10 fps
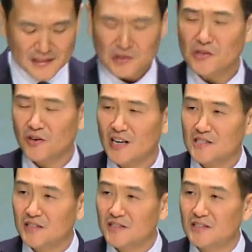
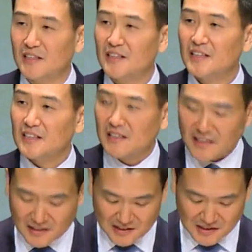성경학자들은
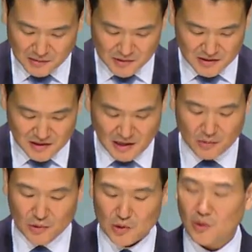이 디셉을
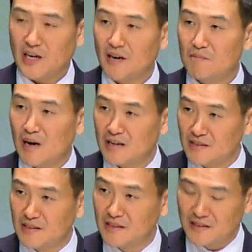작고 초라한
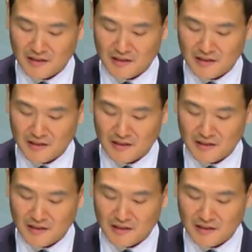마을